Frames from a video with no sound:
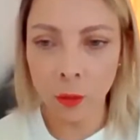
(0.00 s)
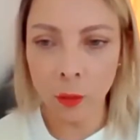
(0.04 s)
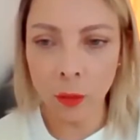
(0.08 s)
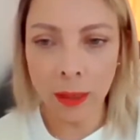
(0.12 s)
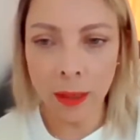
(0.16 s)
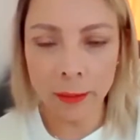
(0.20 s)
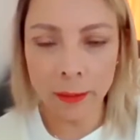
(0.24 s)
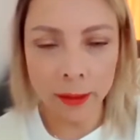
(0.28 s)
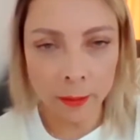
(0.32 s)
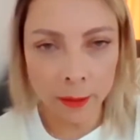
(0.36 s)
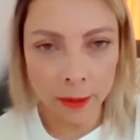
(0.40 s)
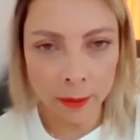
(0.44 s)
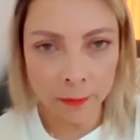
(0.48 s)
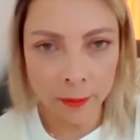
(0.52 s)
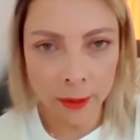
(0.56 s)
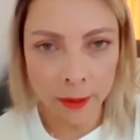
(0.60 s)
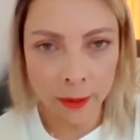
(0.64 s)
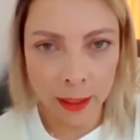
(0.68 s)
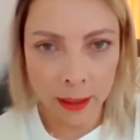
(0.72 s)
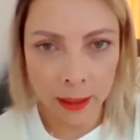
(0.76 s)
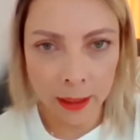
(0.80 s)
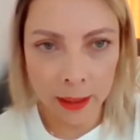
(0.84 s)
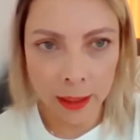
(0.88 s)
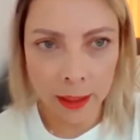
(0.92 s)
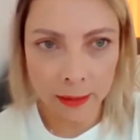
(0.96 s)
Una vez
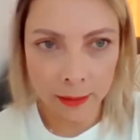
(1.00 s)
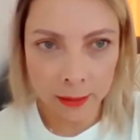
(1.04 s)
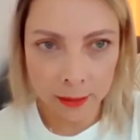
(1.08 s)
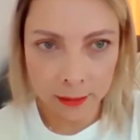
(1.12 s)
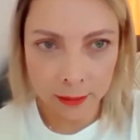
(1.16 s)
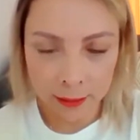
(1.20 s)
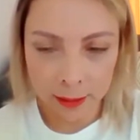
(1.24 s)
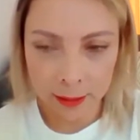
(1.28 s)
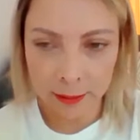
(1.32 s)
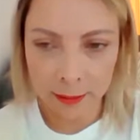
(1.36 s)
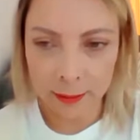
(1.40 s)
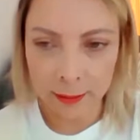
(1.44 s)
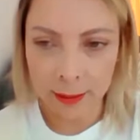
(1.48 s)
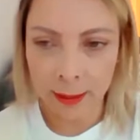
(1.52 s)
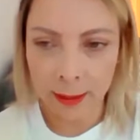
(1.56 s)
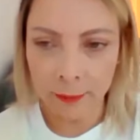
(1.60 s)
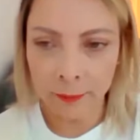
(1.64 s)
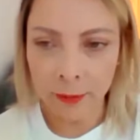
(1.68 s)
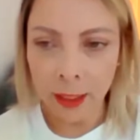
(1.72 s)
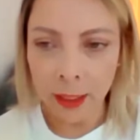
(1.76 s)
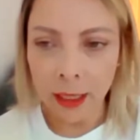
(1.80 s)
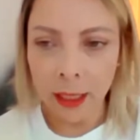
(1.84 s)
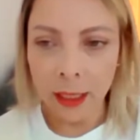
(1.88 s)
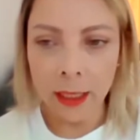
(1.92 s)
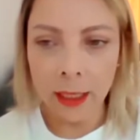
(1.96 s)
verificada la asistencia
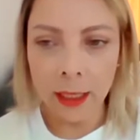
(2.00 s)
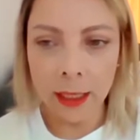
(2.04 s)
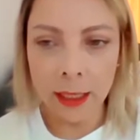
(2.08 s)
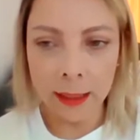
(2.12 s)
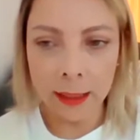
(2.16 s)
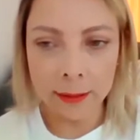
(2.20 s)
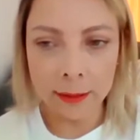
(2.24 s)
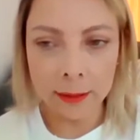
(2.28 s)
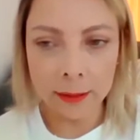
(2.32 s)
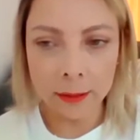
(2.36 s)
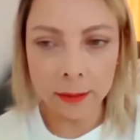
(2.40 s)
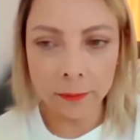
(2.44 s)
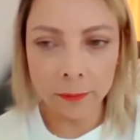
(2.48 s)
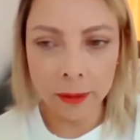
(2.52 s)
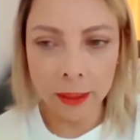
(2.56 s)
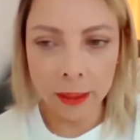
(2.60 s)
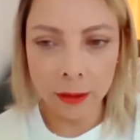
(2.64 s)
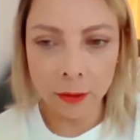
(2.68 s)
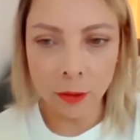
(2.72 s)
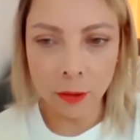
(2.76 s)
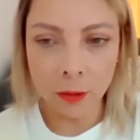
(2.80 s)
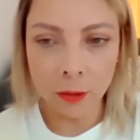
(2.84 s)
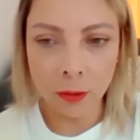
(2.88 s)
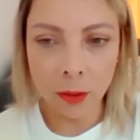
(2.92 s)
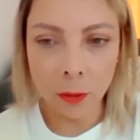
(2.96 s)
y la
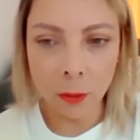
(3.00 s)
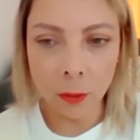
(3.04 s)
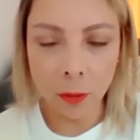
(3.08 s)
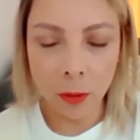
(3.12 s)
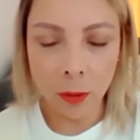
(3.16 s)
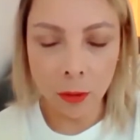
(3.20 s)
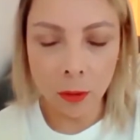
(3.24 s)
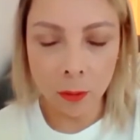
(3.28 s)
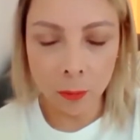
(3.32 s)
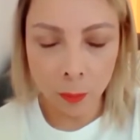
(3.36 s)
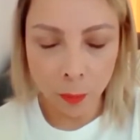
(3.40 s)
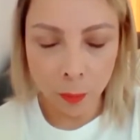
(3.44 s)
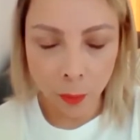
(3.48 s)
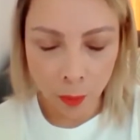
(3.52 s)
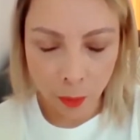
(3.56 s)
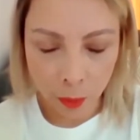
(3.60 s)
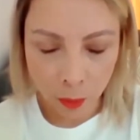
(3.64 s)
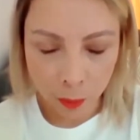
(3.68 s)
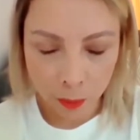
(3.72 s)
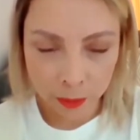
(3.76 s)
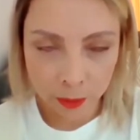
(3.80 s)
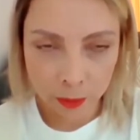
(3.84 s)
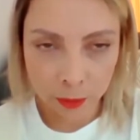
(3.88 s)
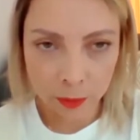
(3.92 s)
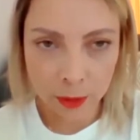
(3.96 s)
certificación del quórum
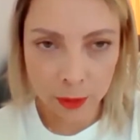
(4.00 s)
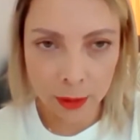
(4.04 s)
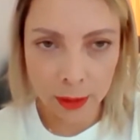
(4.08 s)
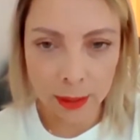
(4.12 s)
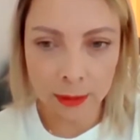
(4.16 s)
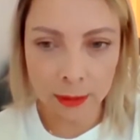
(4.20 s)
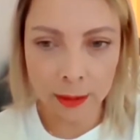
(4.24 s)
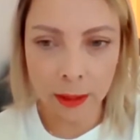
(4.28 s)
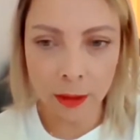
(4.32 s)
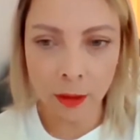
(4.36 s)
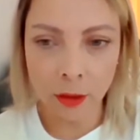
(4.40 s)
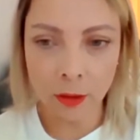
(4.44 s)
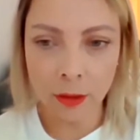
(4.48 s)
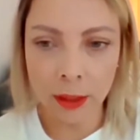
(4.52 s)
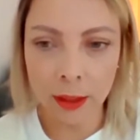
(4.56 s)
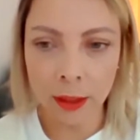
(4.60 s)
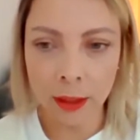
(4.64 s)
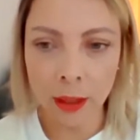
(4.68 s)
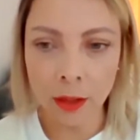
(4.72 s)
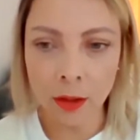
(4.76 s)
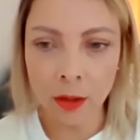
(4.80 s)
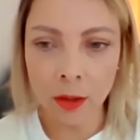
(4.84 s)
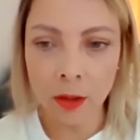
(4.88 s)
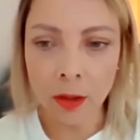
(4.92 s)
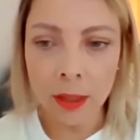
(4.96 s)
por nuestro secretario
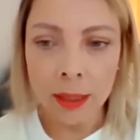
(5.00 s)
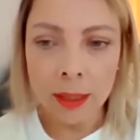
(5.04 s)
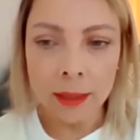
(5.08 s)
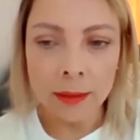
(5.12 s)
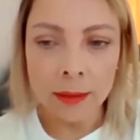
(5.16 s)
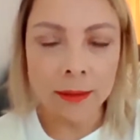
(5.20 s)
técnico,